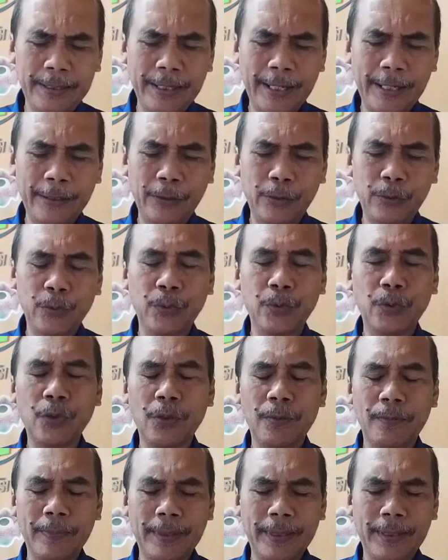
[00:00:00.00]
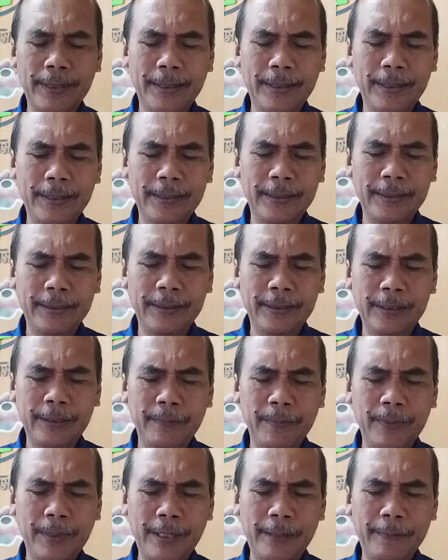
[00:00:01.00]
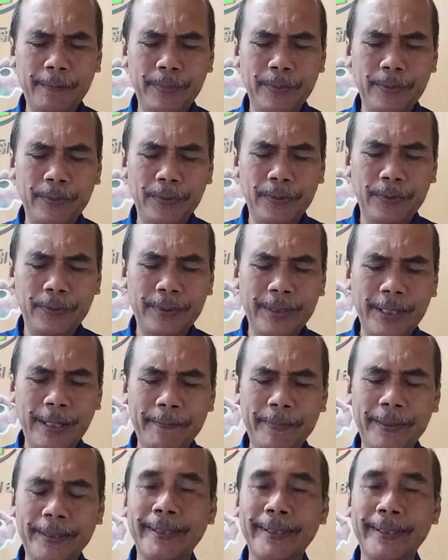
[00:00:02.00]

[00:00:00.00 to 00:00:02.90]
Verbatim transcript: 1,96